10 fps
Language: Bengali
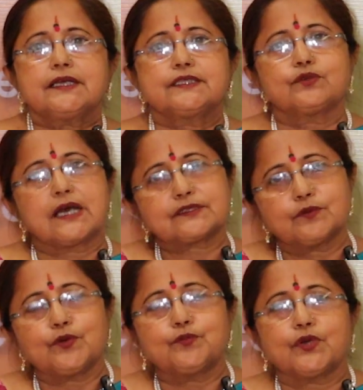কিন্তু
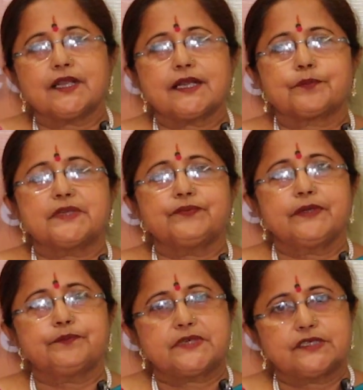ডাক্তারবাবু বললেন আপনি
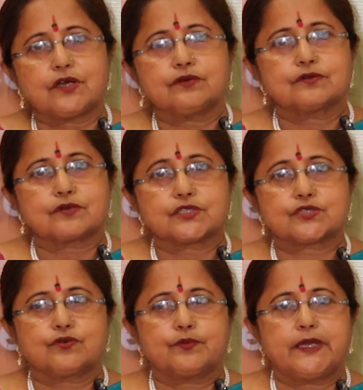ফিফটি যখন
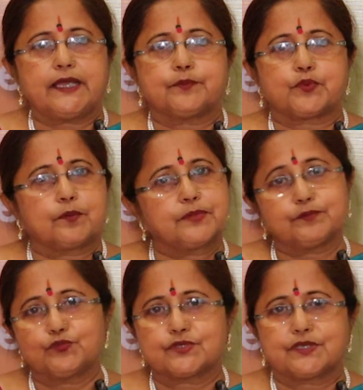ক্রস করবে
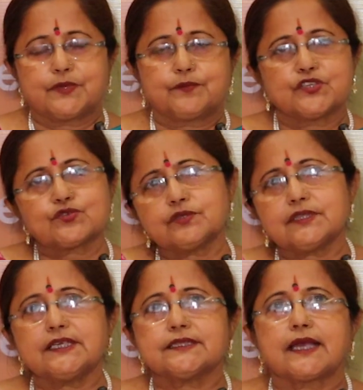প্রবলেম বুঝতে পারবেন
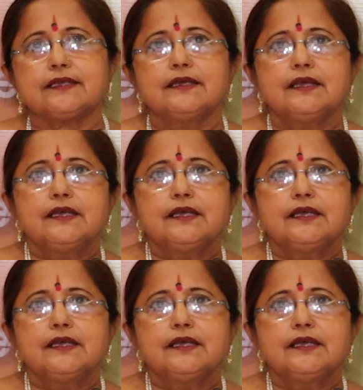সত্যিই তাই